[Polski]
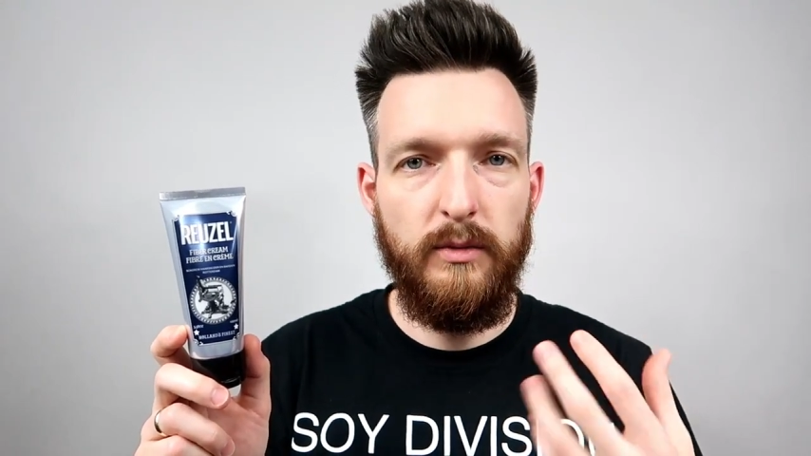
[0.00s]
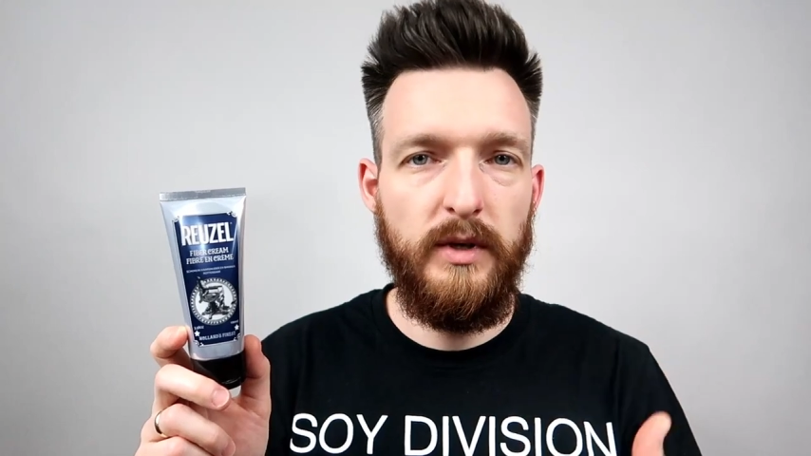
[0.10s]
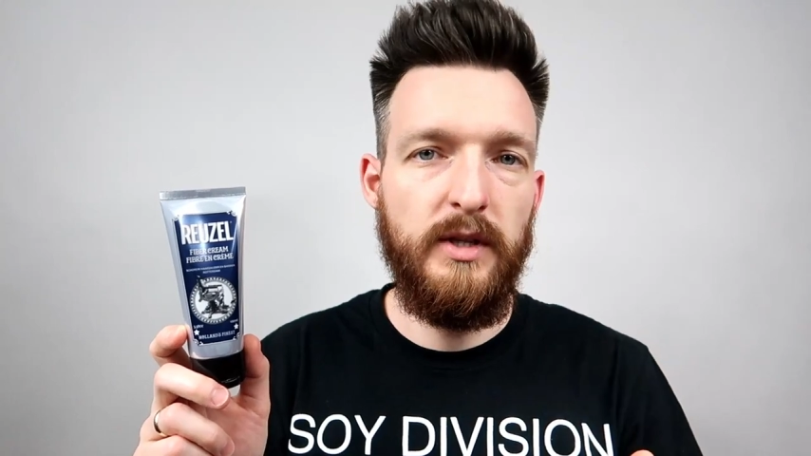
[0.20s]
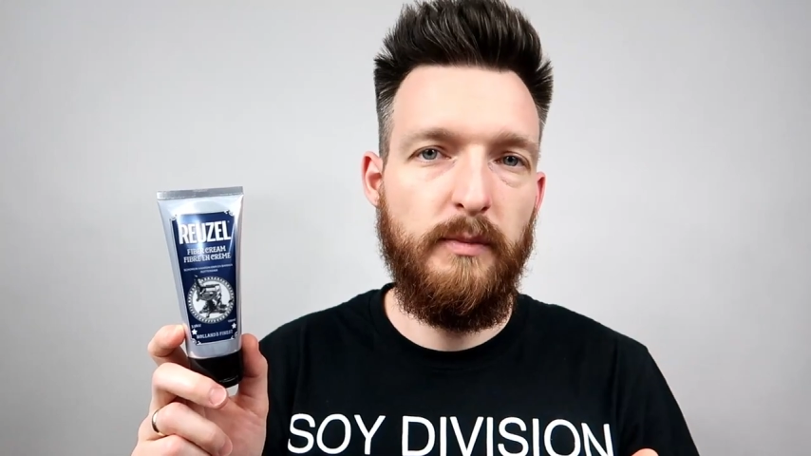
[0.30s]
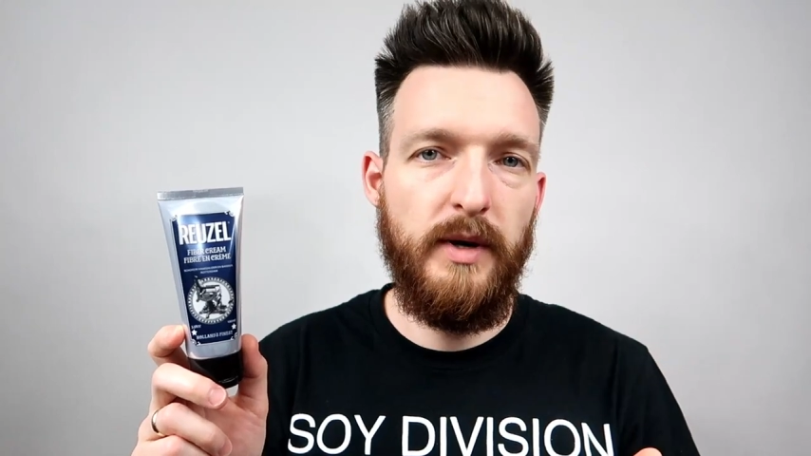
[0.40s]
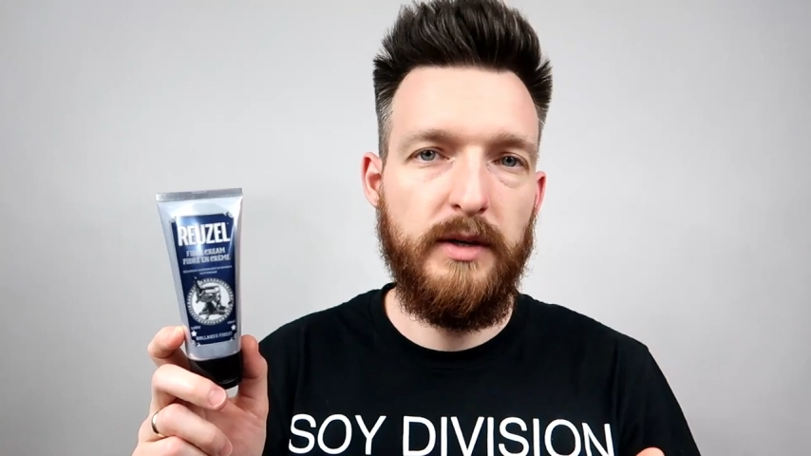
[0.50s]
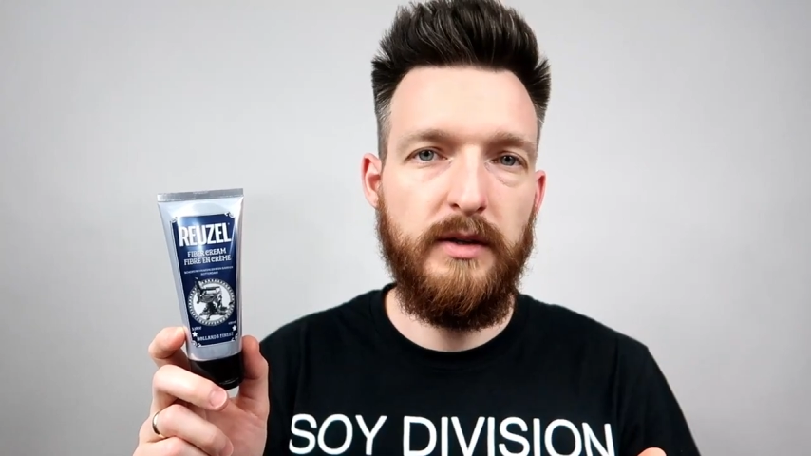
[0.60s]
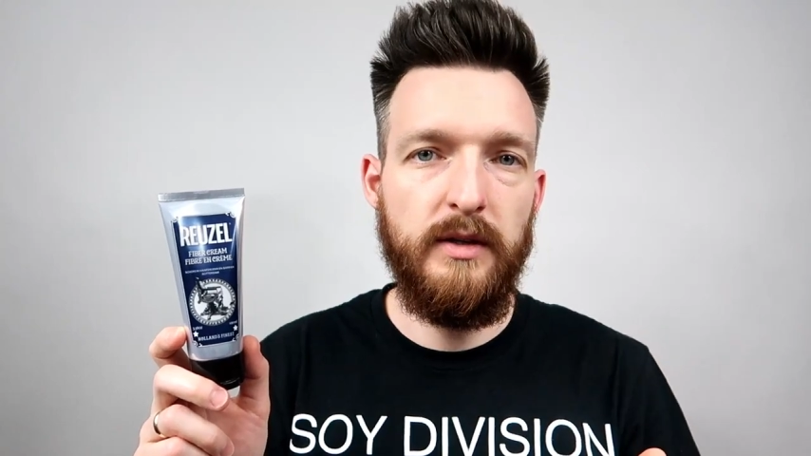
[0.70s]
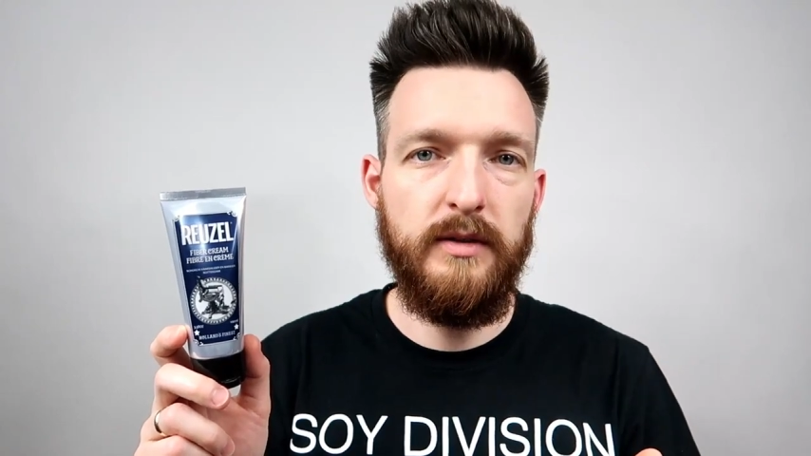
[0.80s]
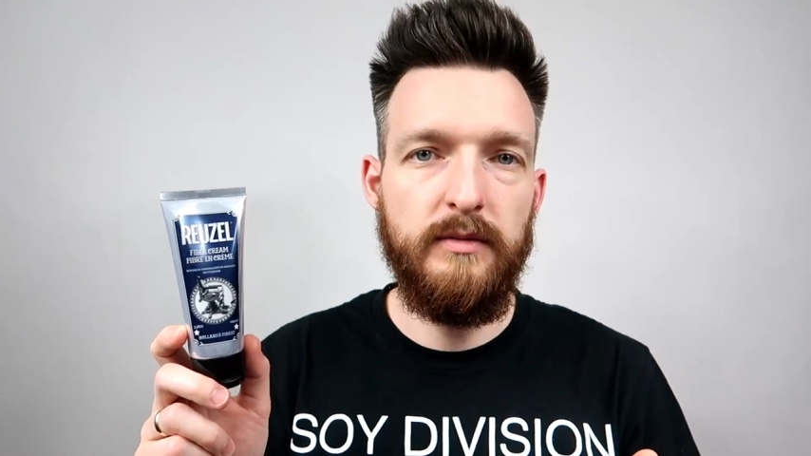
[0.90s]
ładnie
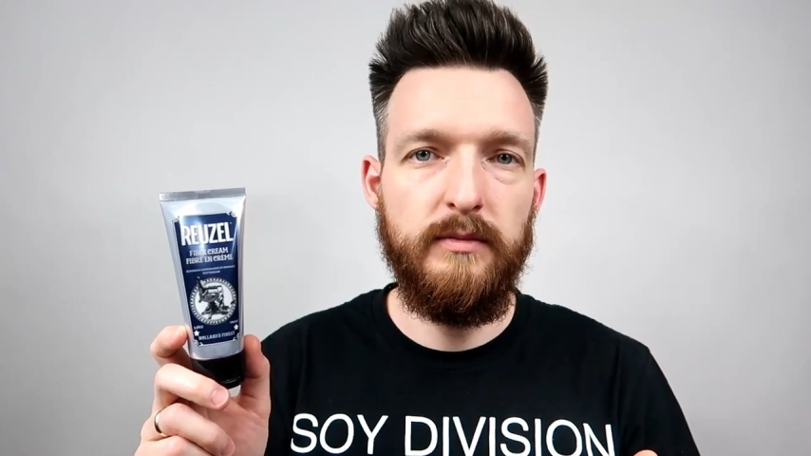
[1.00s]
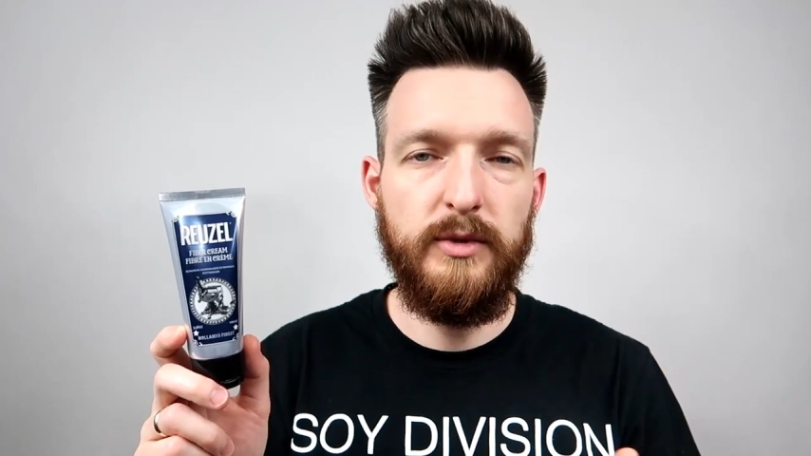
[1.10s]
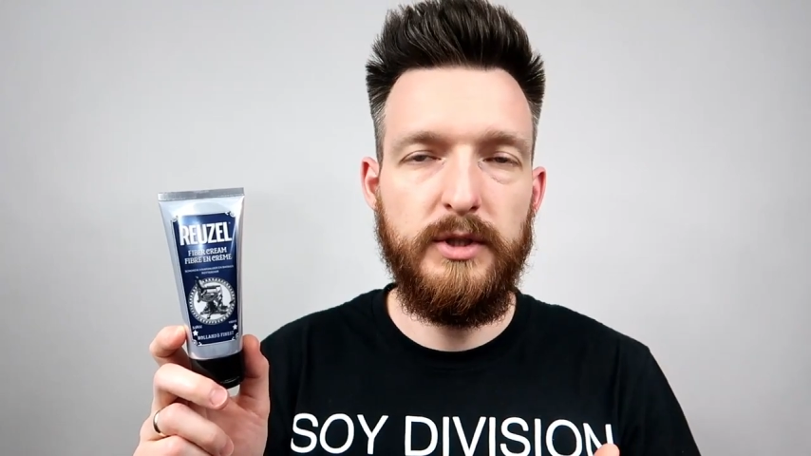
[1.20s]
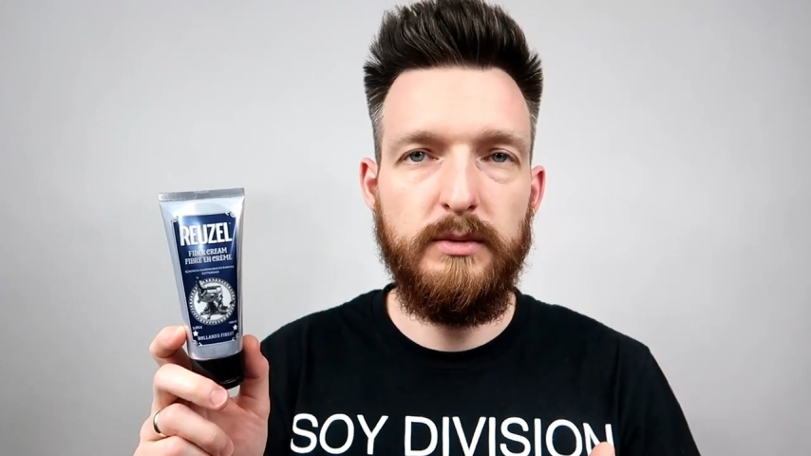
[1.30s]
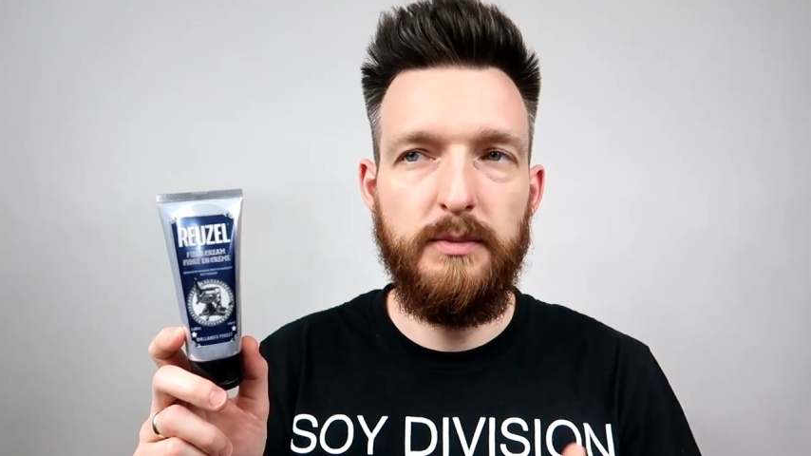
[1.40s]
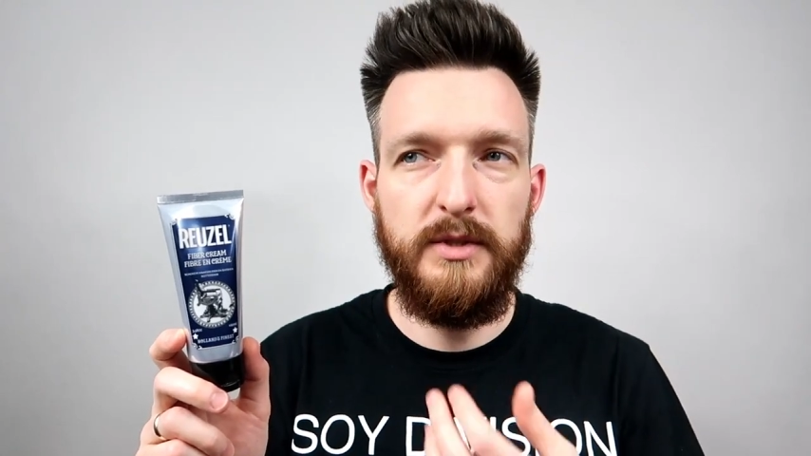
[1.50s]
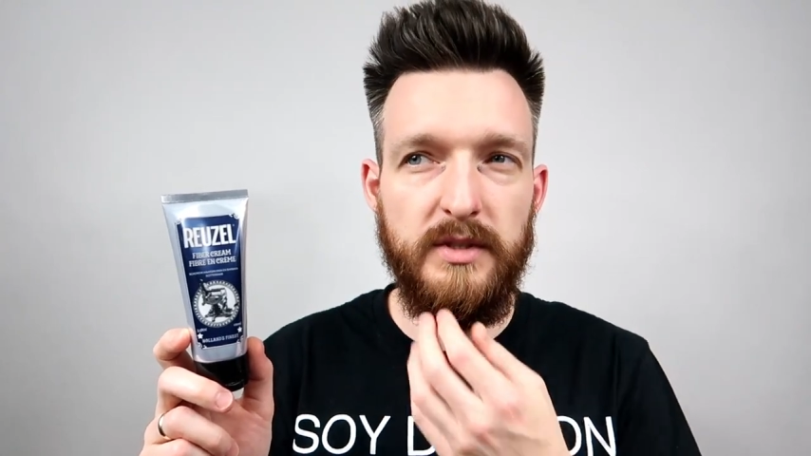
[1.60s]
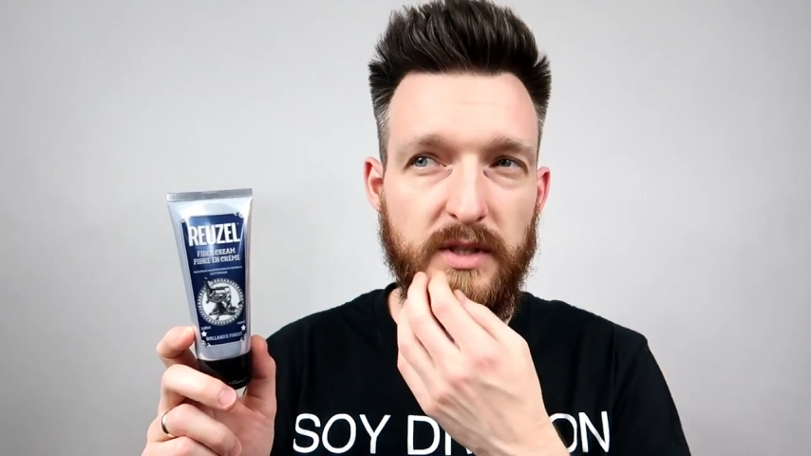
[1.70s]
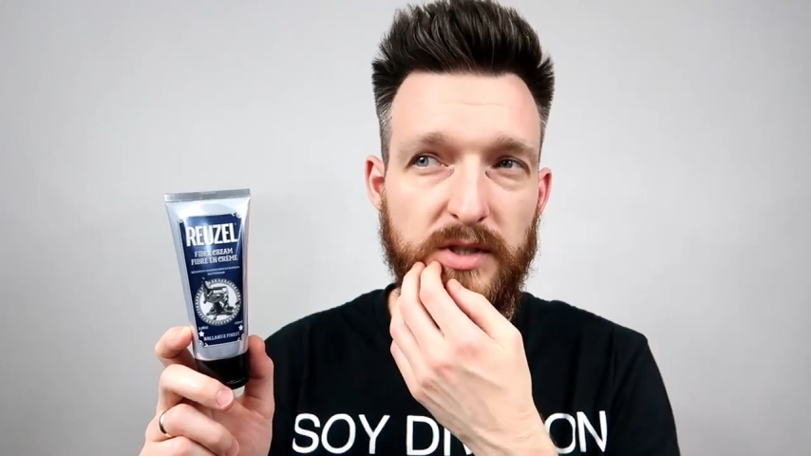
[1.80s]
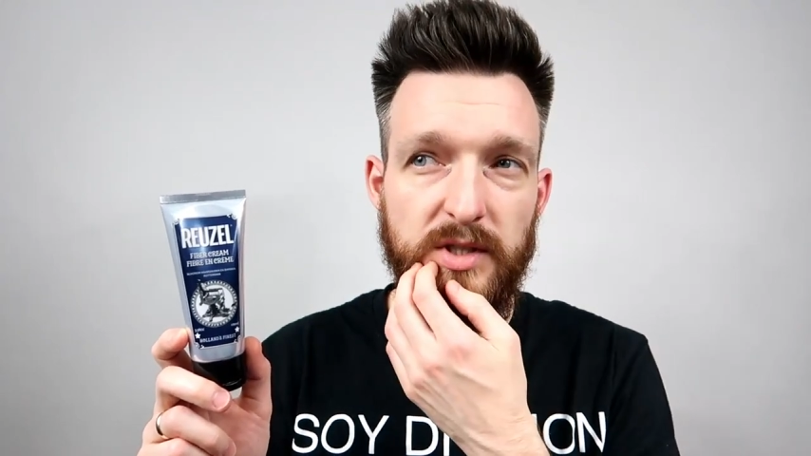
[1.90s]
pachnie, bo trzeba przyznać,